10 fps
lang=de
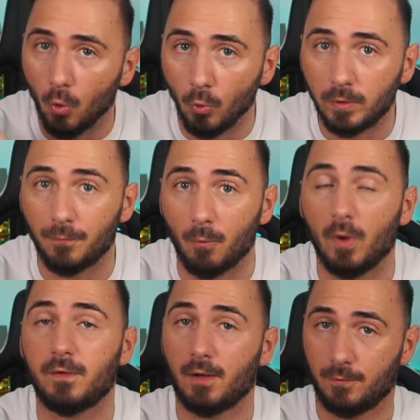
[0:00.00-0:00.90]
und
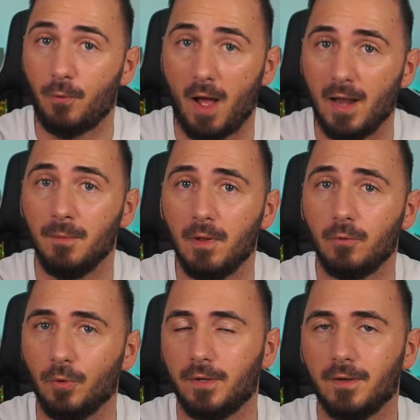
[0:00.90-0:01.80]
verursacht vor allem
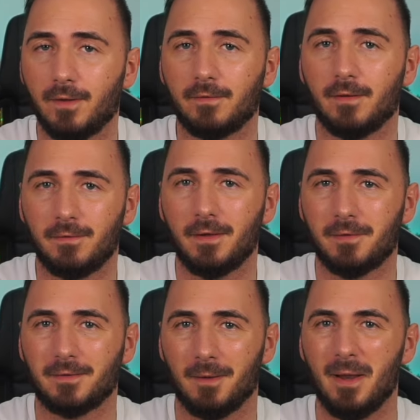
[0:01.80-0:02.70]
durch das
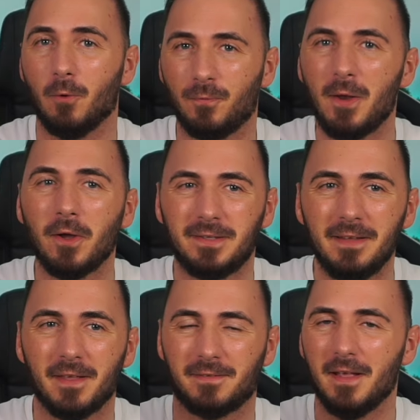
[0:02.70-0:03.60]
Zickzack-Dribbling. Und wenn euch
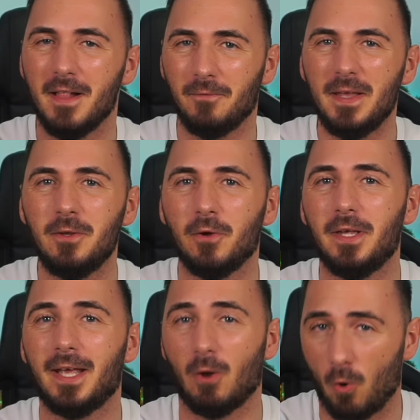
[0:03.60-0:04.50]
dieses Video
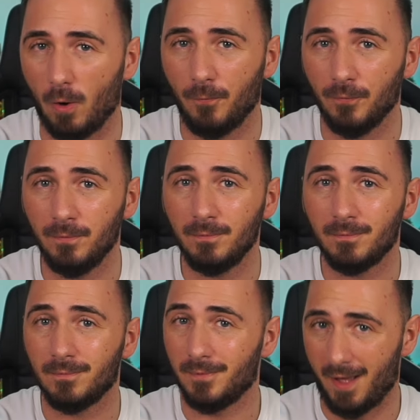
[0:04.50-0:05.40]
hier geholfen
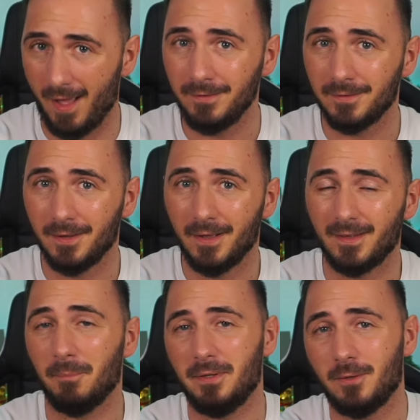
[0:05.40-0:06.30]
hat,
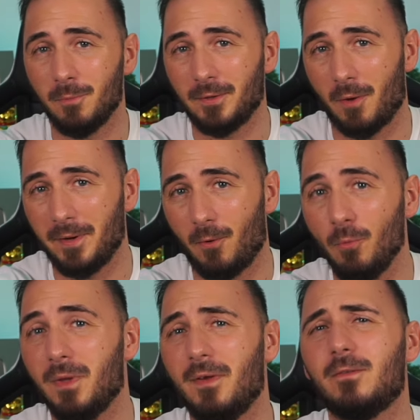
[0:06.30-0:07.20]
dann bitte ich um einen Daumen nach
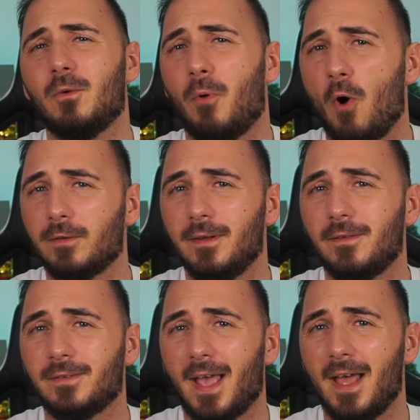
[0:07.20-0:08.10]
oben. Ihr wisst, Support
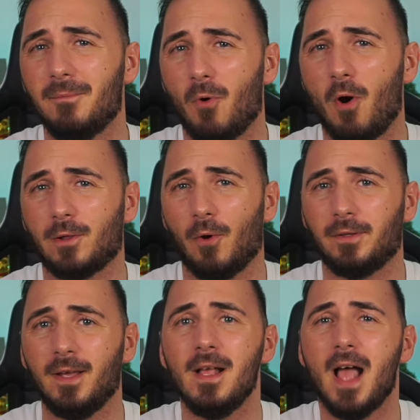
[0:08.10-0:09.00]
ist kein Mord,
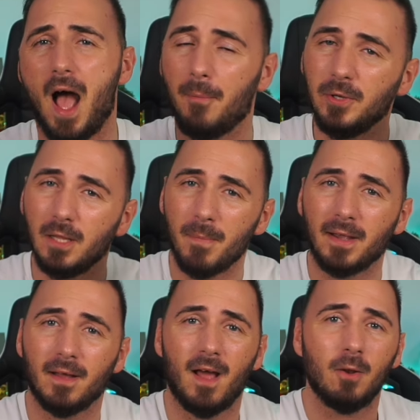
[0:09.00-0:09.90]
Leute. Abonniert
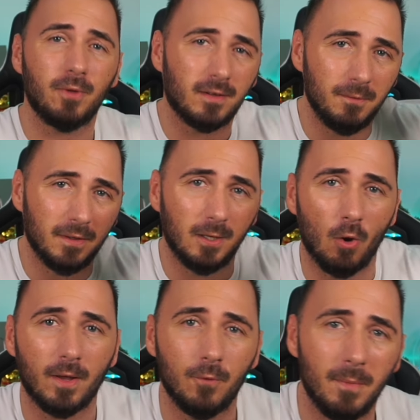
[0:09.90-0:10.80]
meinen Kanal und aktiviert die
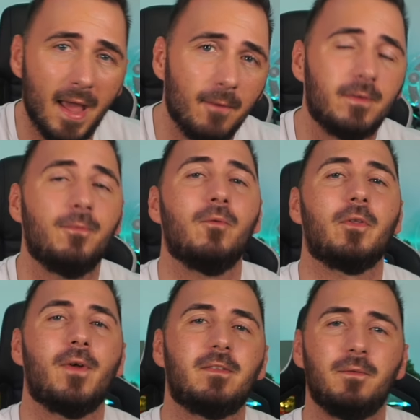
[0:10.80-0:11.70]
Glocke für mehr
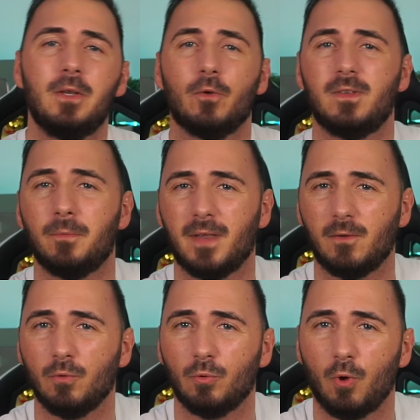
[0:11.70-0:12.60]
FC25 Videos, Tipps,
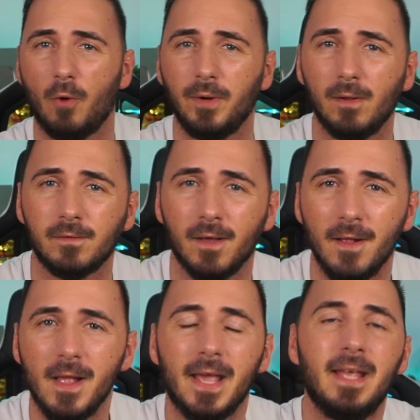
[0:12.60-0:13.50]
Tricks und Tutorials.
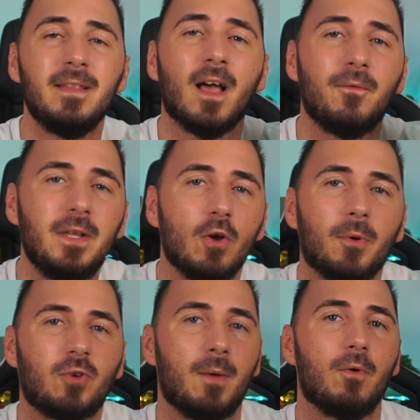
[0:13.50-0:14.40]
In der
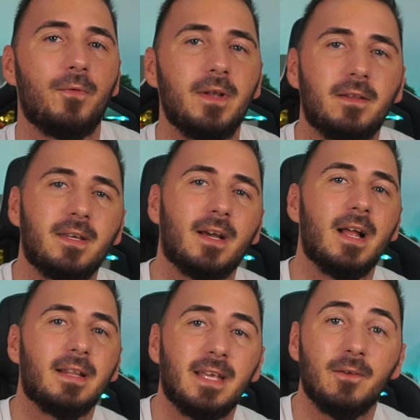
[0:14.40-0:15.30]
Videobeschreibung findet
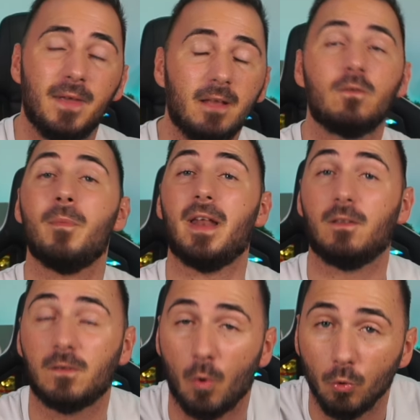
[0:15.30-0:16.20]
ihr den Weg zu
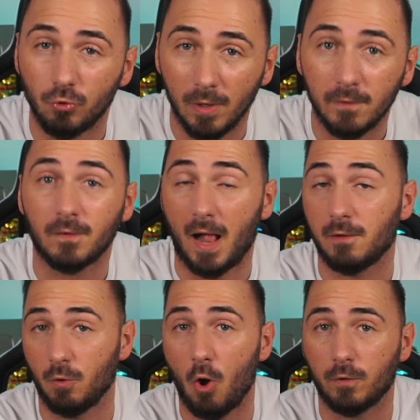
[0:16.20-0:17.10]
meinen Socials,
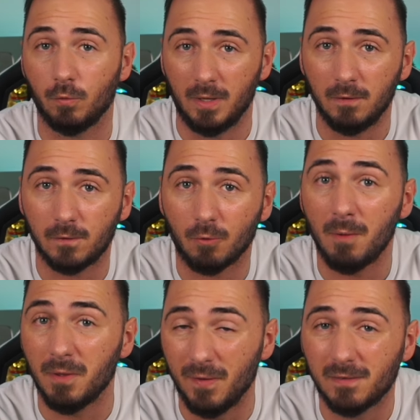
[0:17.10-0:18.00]
also auch zu
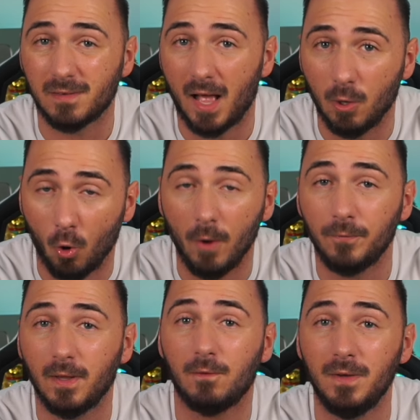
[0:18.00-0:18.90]
Instagram. Ihr wisst, da
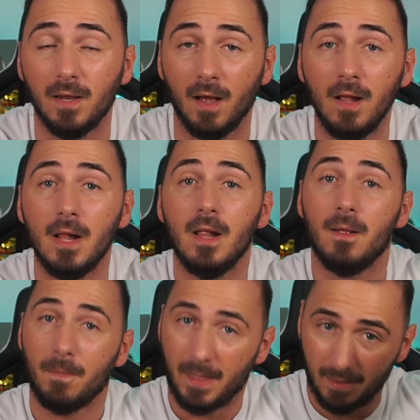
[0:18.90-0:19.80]
läuft jetzt wieder
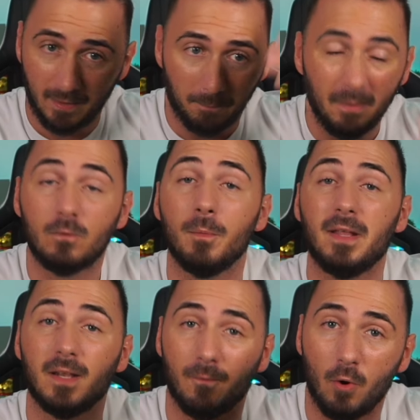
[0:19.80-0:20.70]
bis zum
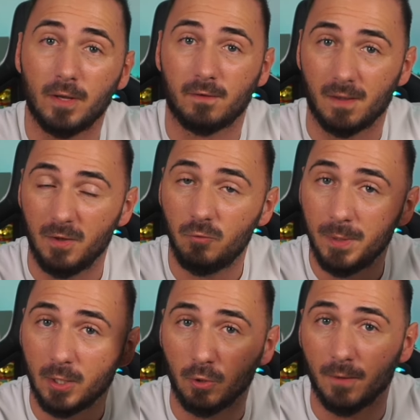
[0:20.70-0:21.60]
Ende der Woche das
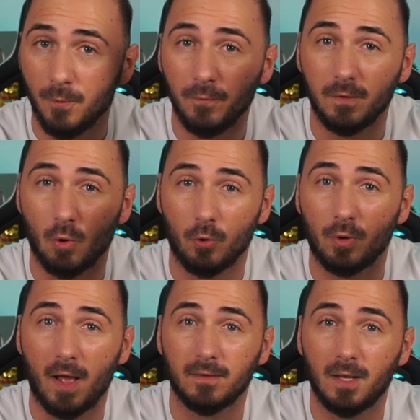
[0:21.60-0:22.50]
Gewinnspiel. Ihr könnt eine
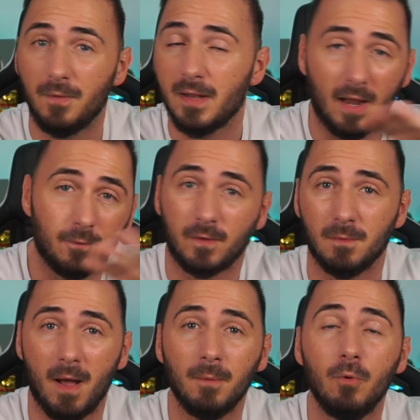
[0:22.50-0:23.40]
50-Euro-Karte gewinnen. Alles,
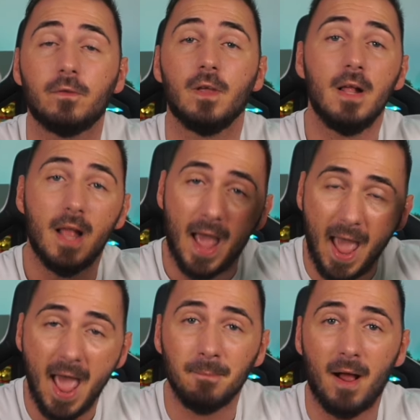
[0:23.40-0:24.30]
was ihr machen müsst,
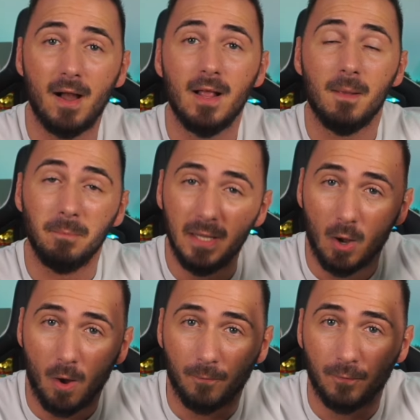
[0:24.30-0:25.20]
einmal
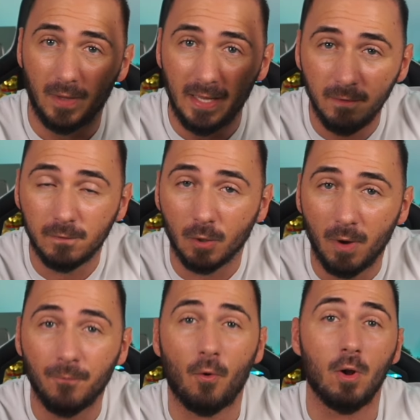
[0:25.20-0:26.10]
mir auf
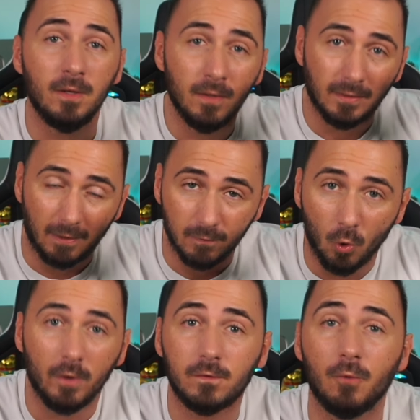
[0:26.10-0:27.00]
Instagram folgen, das
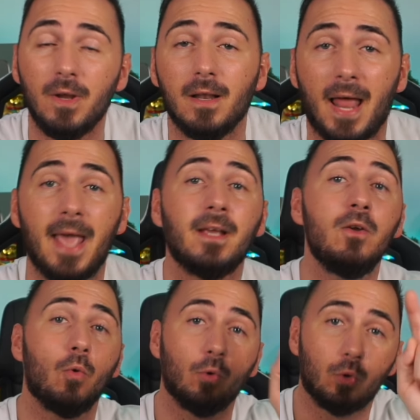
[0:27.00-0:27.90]
neueste Reel
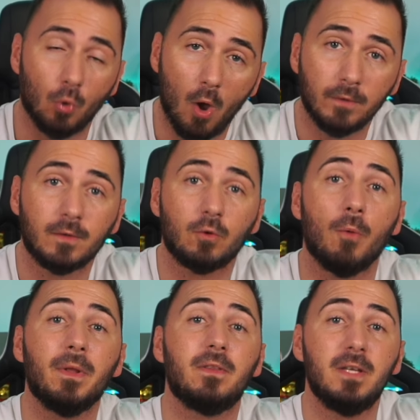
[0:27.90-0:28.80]
liken und dort
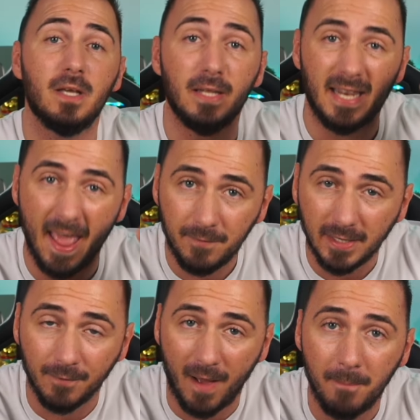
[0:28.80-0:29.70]
kommentieren.
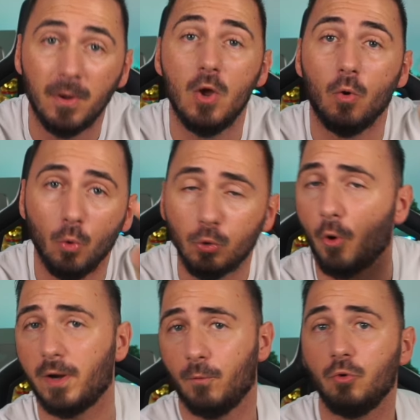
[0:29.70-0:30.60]
Never give up und
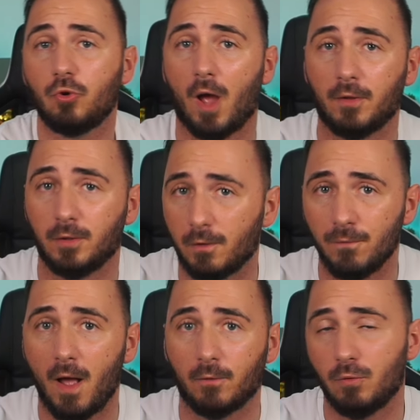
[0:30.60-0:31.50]
eure Wunschkarte.
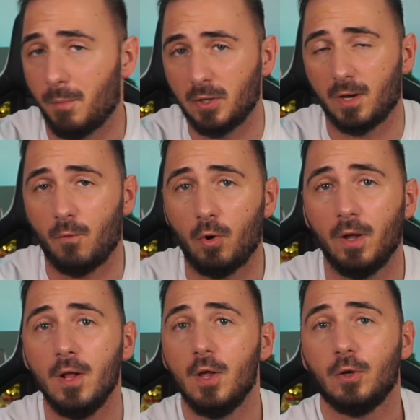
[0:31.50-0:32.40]
Das war's. Und am Ende der
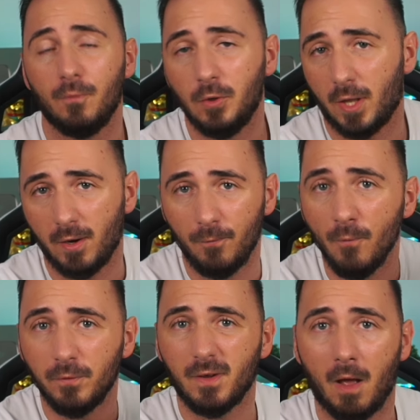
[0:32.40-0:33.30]
Woche gewinnt einer eine
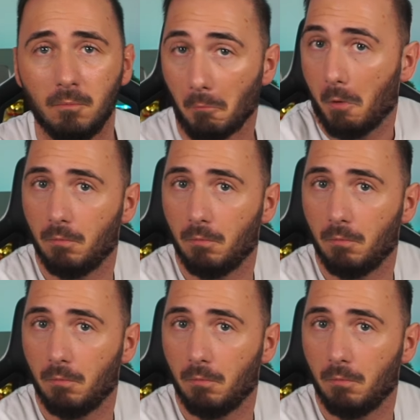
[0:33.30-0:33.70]
50er.